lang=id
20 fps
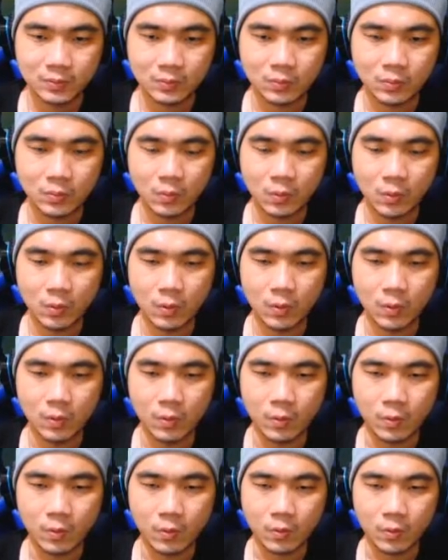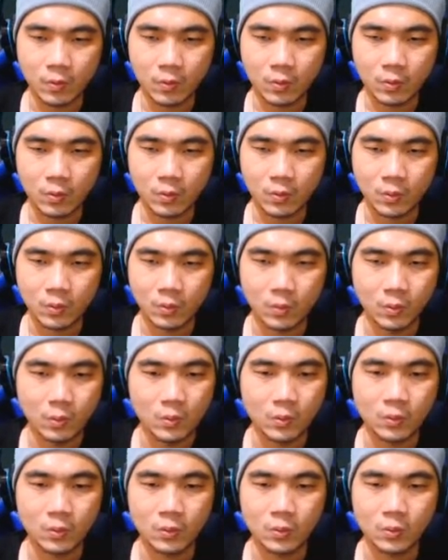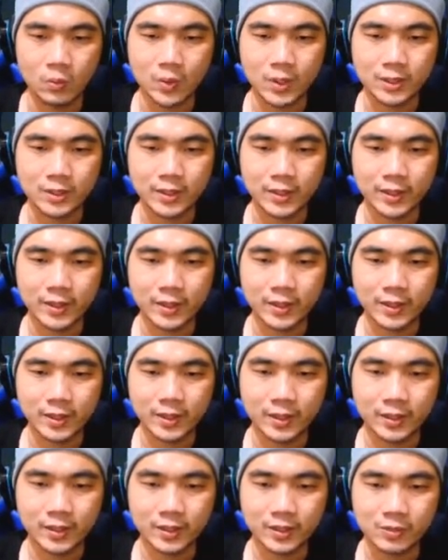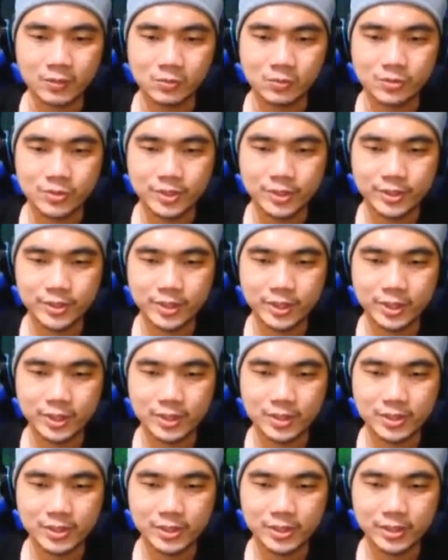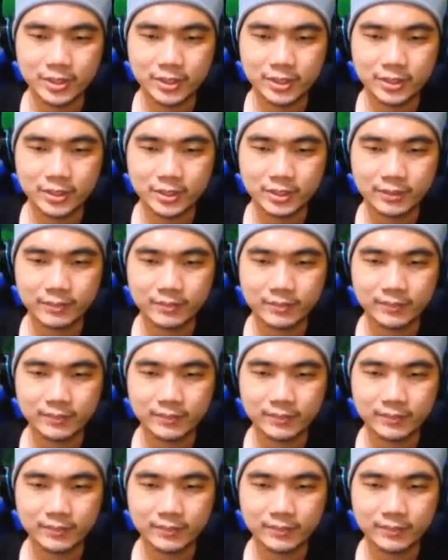oh keluar deh kuncinya di sini